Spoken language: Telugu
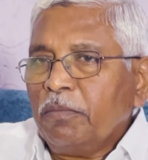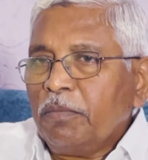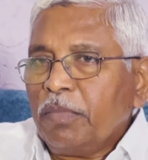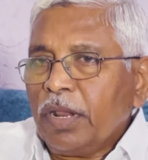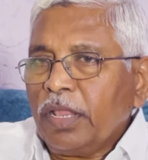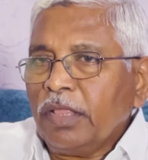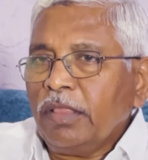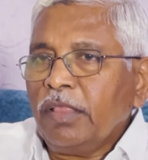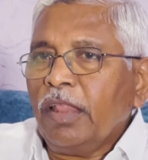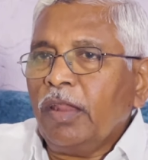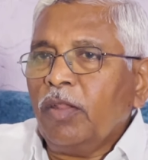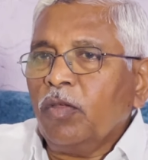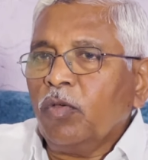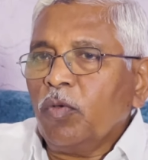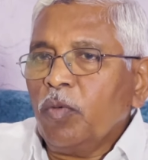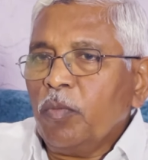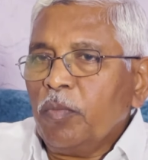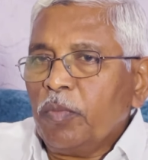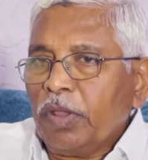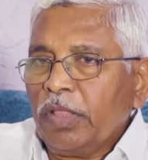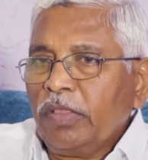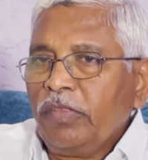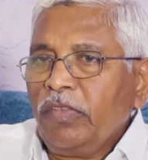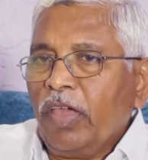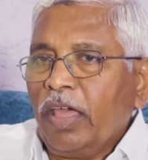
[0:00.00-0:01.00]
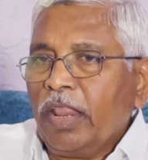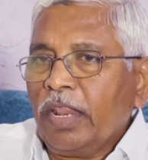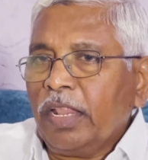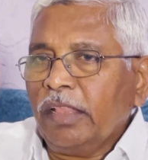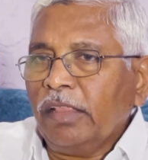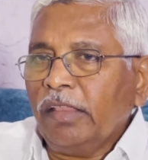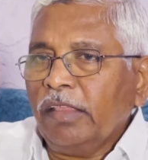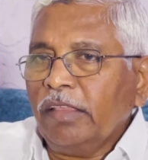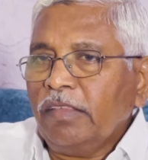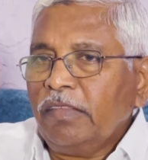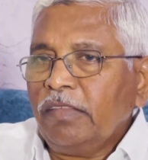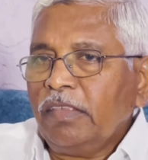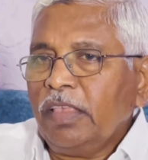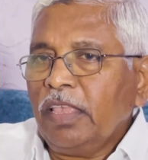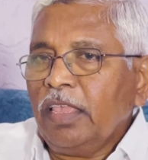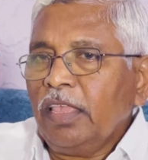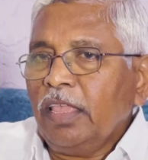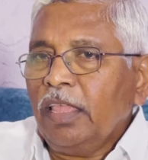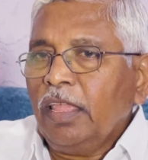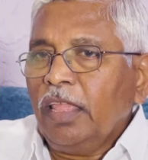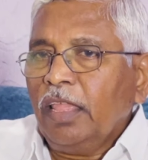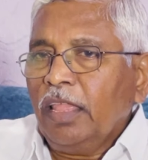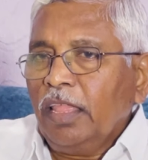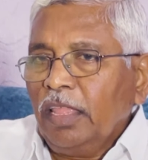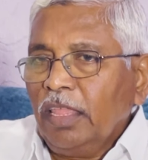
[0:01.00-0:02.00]
ప్రజలకు ప్రచారం చేసి
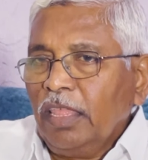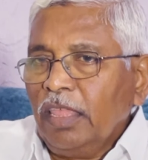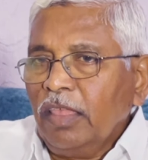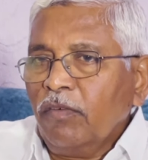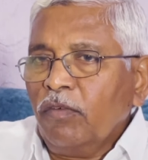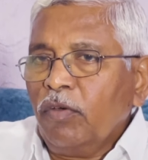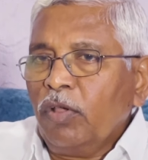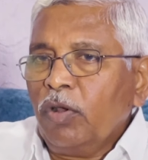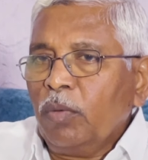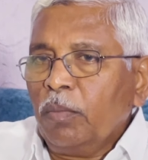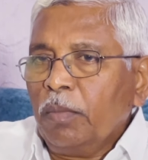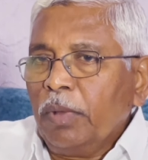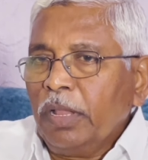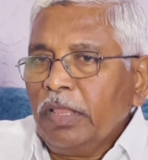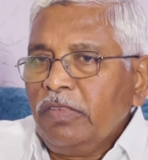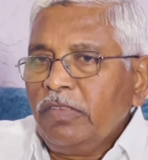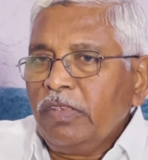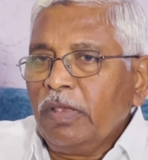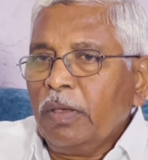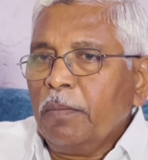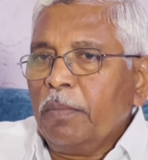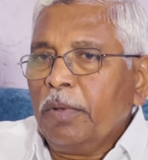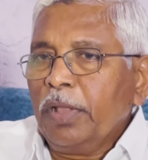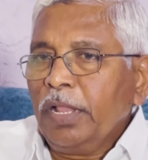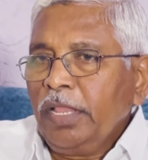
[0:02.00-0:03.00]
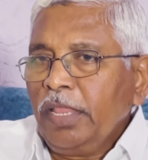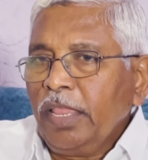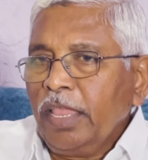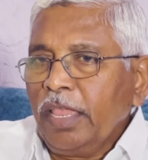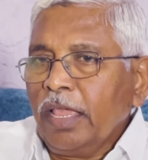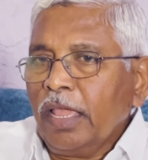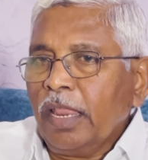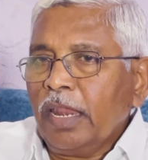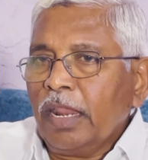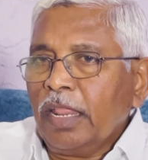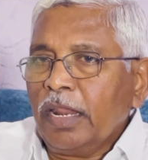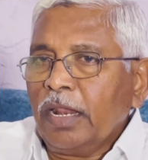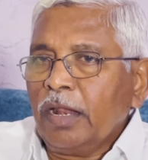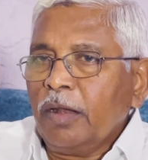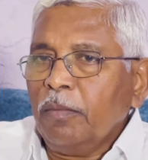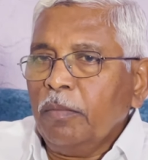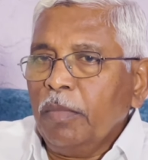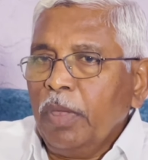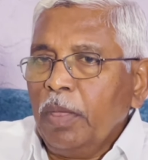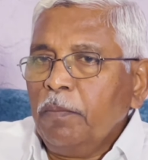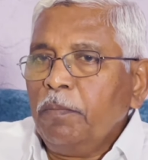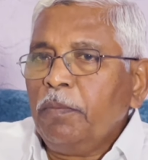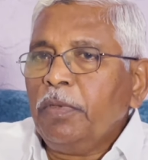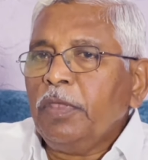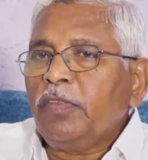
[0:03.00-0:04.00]
ఎవరు మంచిగా పనిచేయగలరని
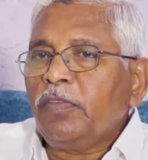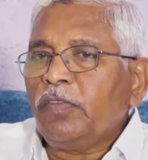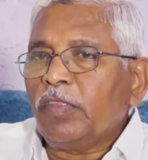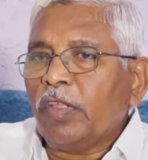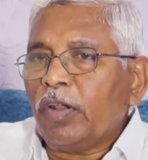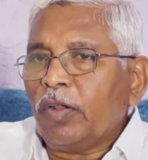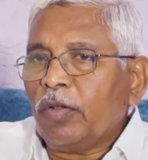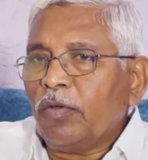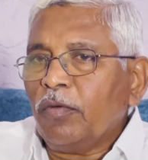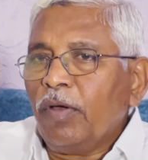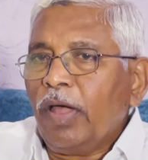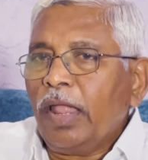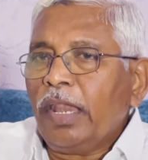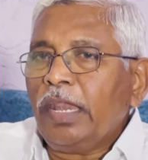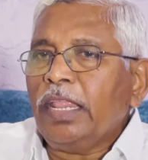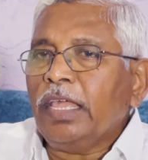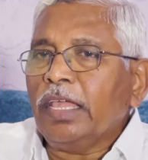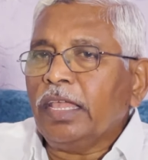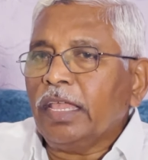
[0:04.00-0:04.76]
మెప్పిస్తారో వాళ్ళే